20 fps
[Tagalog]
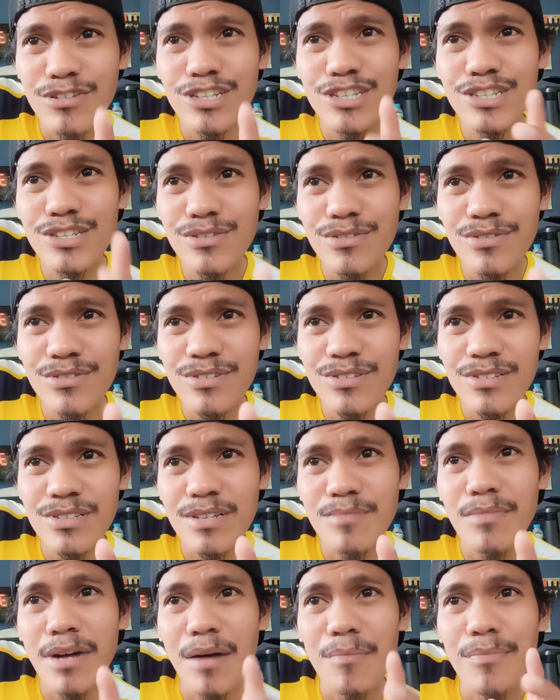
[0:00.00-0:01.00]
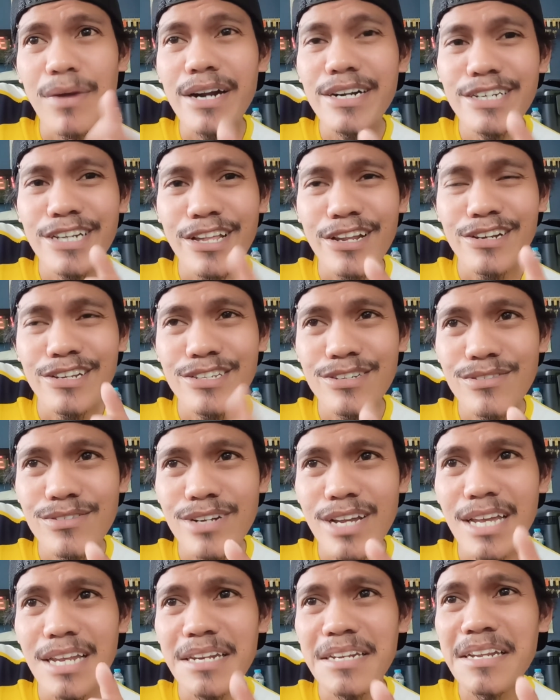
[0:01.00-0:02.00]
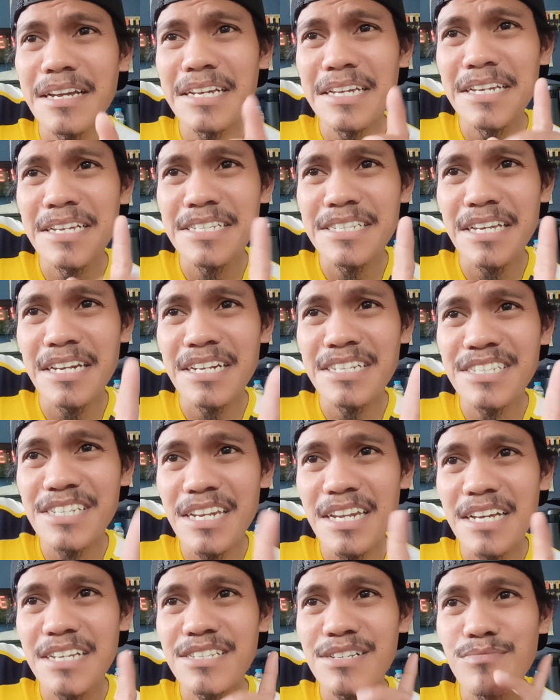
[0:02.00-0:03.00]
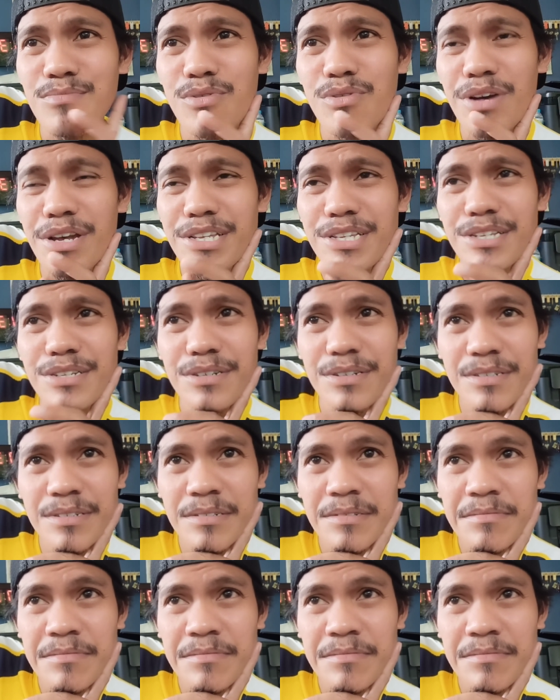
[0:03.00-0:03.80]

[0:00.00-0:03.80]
ninyo sa mga partner ninyo dahil nag-iisa lang sila sa buhay nyo.